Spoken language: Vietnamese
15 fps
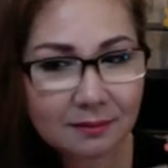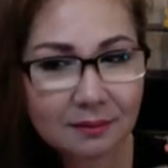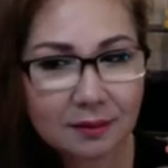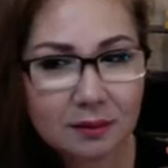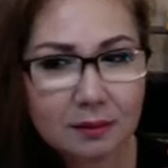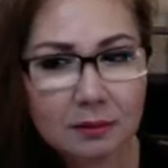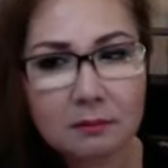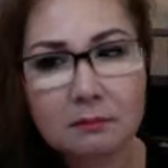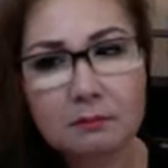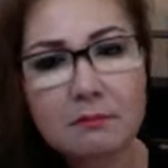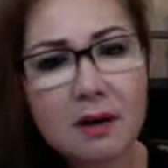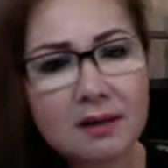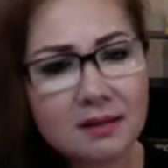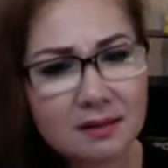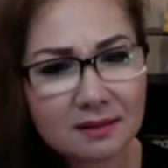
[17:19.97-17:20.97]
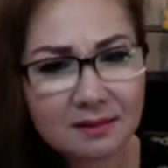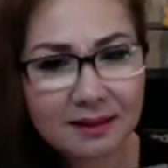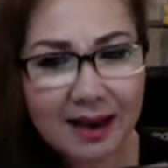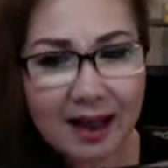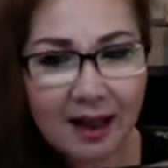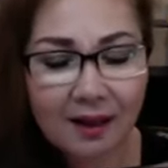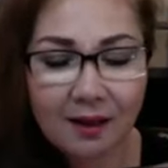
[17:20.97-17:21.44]
từ mới sinh
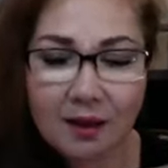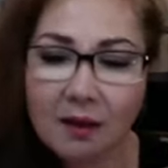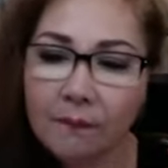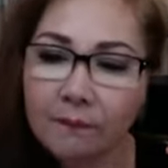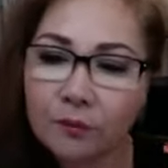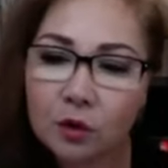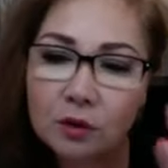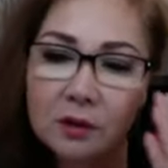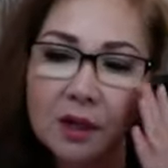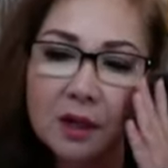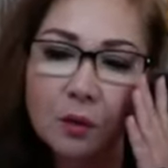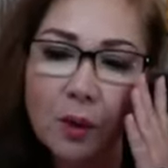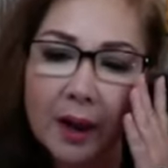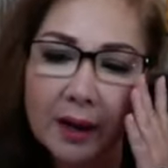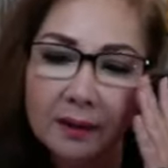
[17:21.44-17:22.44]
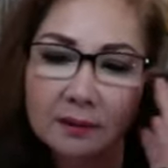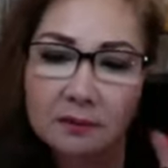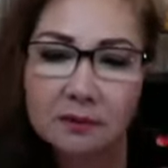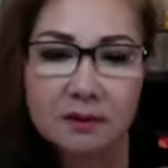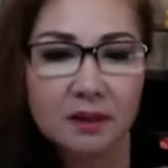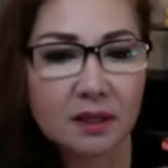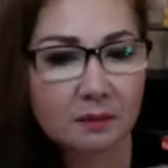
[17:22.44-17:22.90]
ra cho tới khoảng
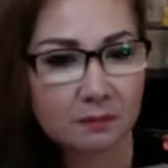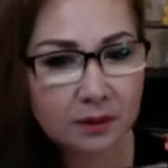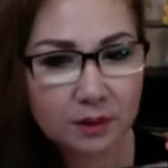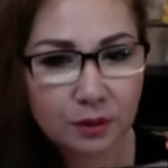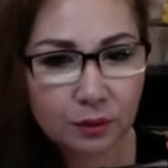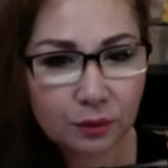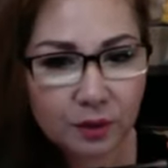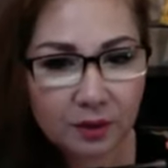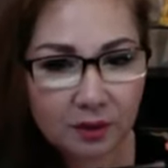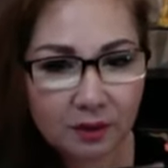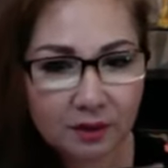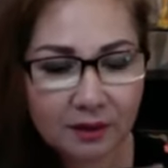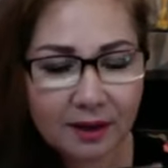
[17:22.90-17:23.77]
chín mười tuổi thôi,